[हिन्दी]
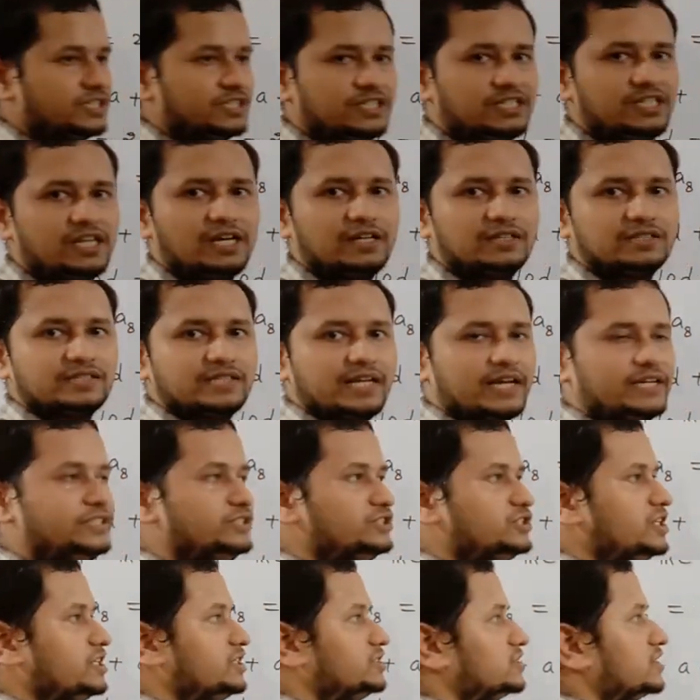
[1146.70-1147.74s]
किया साइन
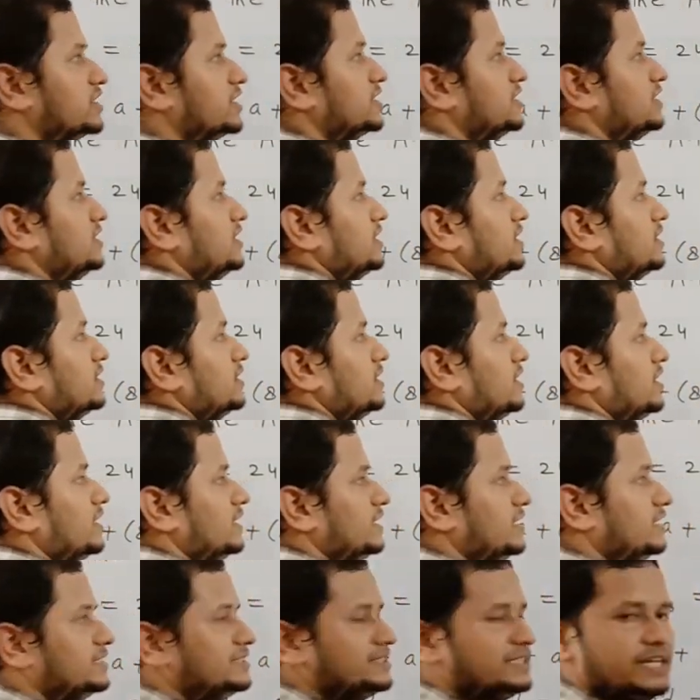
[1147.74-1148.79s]
चेंज कर दिए
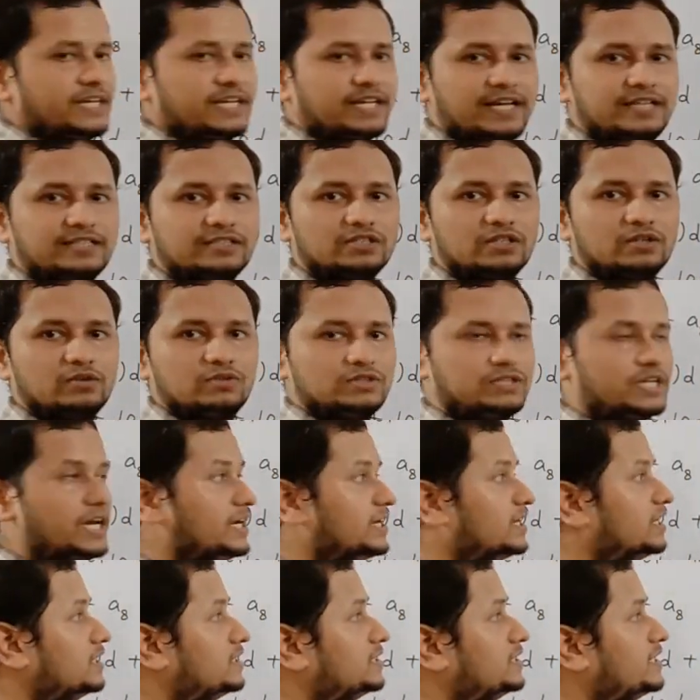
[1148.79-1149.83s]
इससे कैंसिल हो
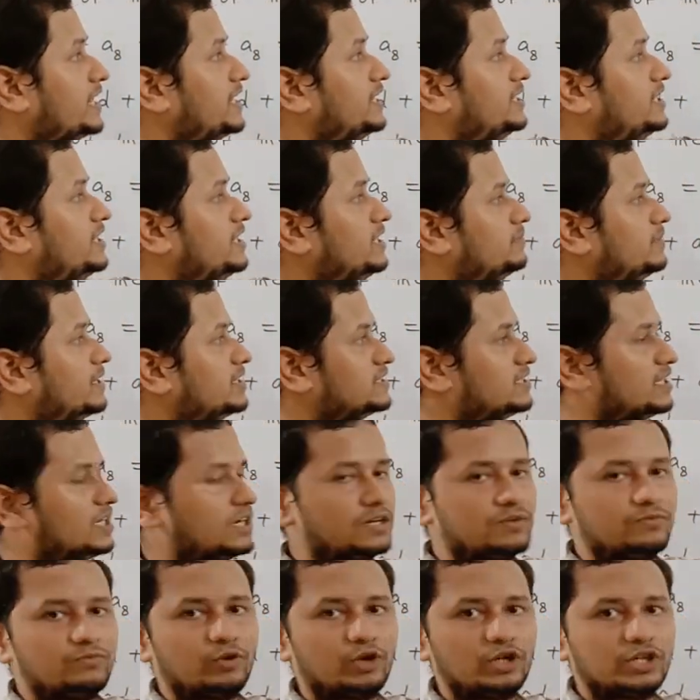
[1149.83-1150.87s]
जाएगा टेन डी में से
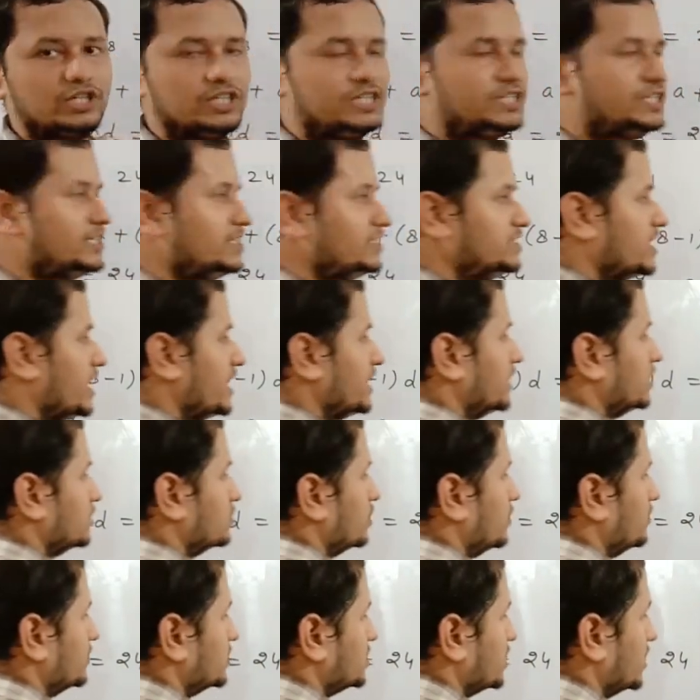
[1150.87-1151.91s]
अगर फोर्टीन डी जाएगा
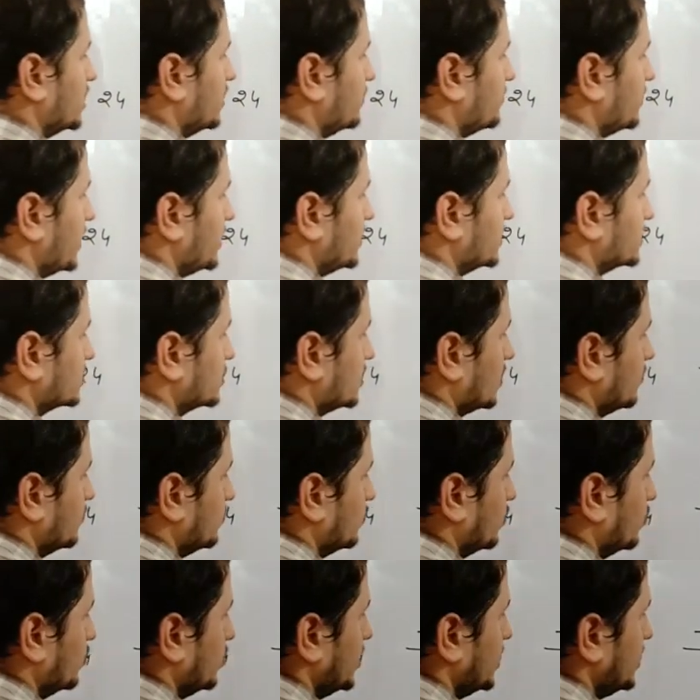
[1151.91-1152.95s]
तो ये बचेगा माइनस का
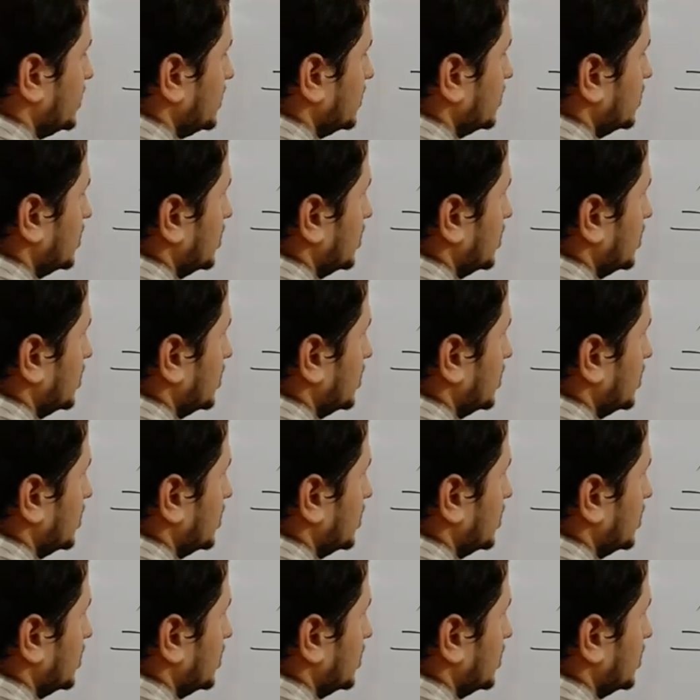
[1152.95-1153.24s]
फोर डी